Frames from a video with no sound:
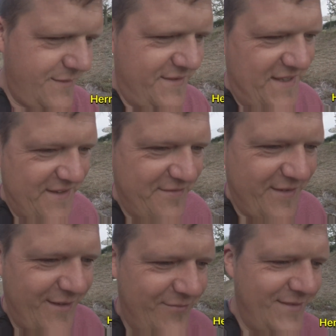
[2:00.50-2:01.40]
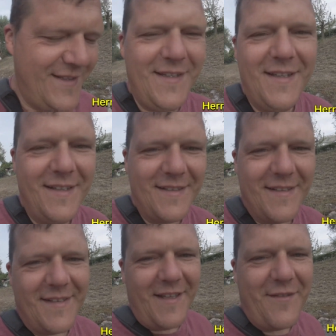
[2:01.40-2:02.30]
sehr warm.
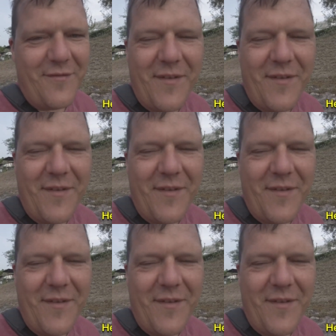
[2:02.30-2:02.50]
Das heißt, wir